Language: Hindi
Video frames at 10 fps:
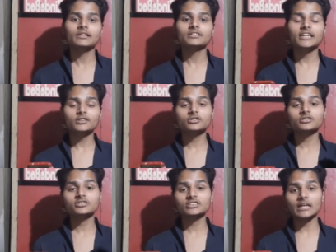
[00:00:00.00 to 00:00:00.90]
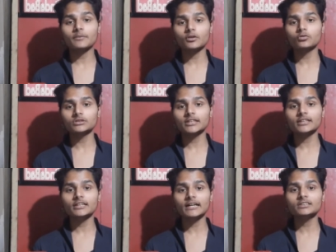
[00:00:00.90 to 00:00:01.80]
डेढ़ सौ सब्सक्राइबर होते
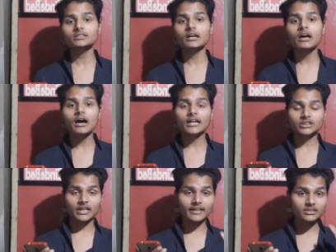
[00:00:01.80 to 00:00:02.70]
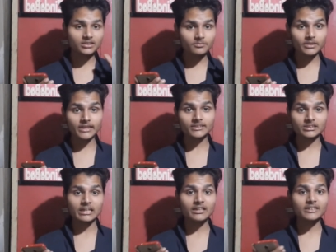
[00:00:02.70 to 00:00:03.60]
ही गाइज अचानक से मेरा
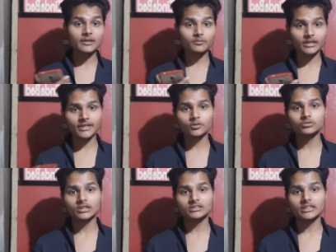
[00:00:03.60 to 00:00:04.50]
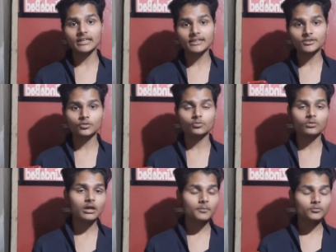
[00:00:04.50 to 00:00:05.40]
चैनल टर्मिनेट हो जाता है क्यों
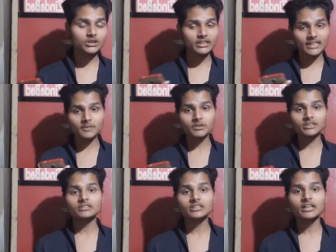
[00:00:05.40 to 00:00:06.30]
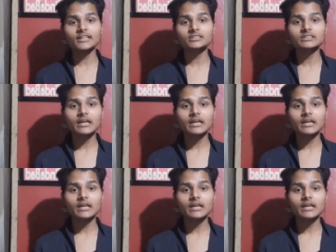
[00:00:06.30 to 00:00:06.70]
मुझे नहीं पता था गाइज़